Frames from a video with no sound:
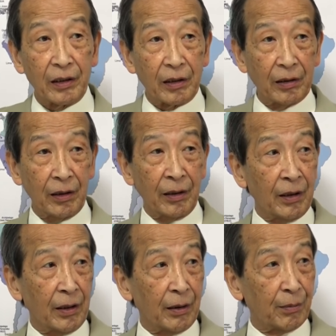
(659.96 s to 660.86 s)
なんでね、
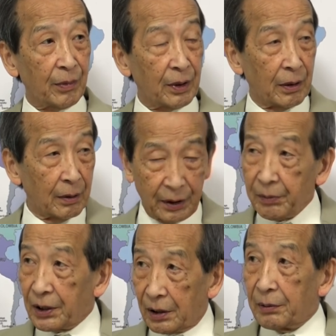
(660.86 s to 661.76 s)
全滅です全
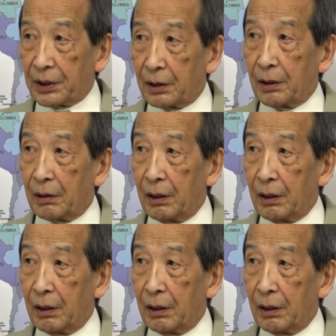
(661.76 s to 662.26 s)
滅です全滅